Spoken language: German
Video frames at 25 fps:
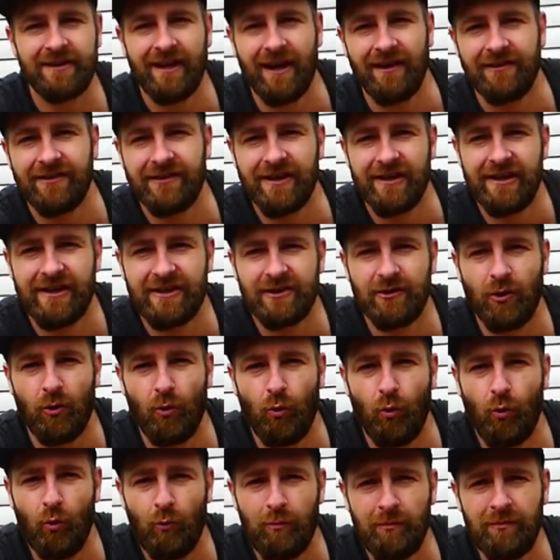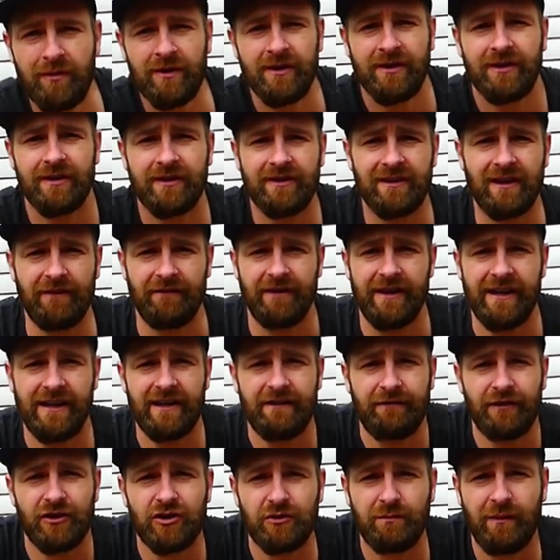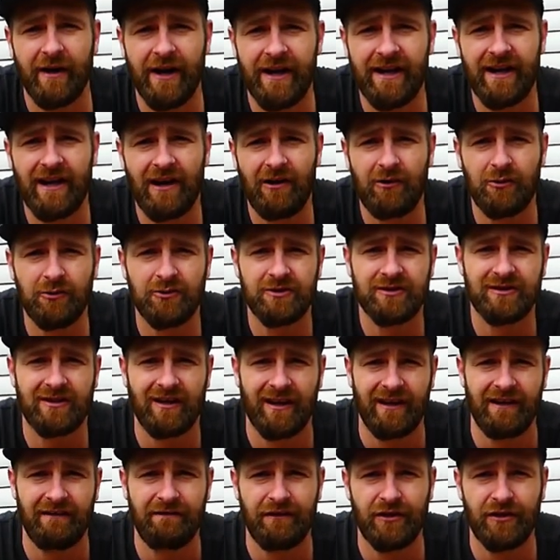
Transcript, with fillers: Der andere liegt noch oben. Der Weg wird später aus drei